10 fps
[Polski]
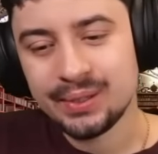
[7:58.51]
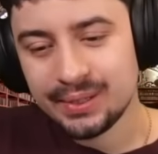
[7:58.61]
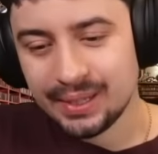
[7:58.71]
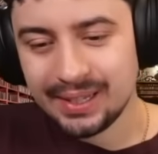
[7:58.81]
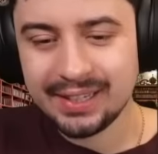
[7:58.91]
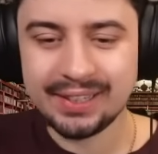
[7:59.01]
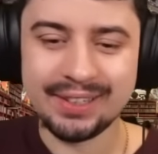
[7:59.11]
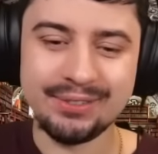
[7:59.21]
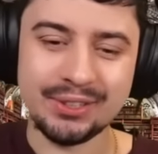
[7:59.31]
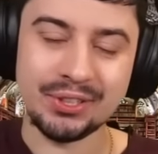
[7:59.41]
No ale
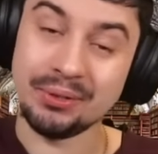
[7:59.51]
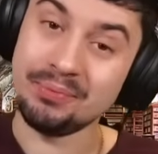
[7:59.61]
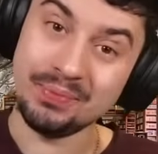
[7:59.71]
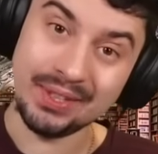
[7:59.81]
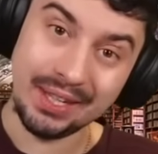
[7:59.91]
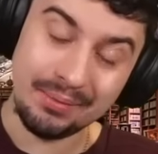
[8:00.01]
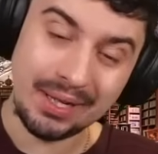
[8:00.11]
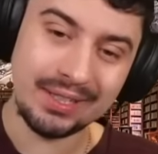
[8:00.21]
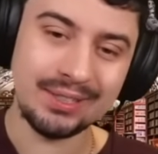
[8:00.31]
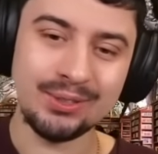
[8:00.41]
wiecie, nie
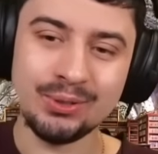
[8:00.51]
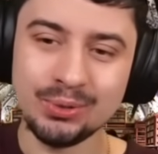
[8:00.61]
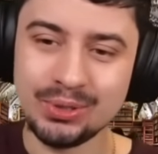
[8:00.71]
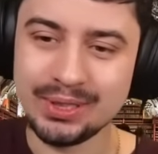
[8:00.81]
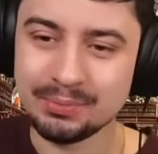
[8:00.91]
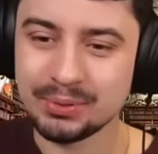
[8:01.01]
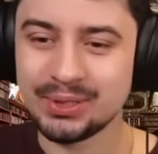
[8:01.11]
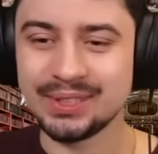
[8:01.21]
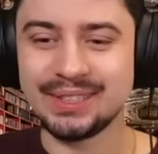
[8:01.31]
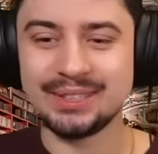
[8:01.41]
ma nudnych
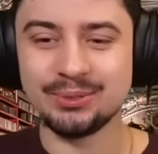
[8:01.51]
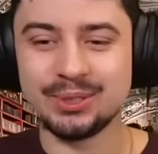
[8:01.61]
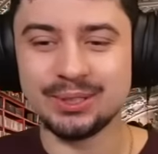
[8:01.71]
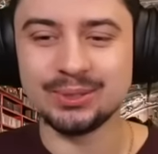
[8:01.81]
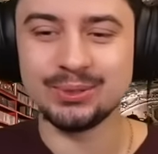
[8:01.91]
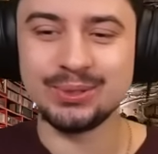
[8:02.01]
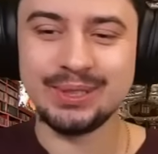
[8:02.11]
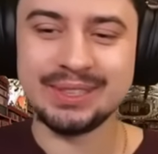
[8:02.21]
pozycji, są tylko nudni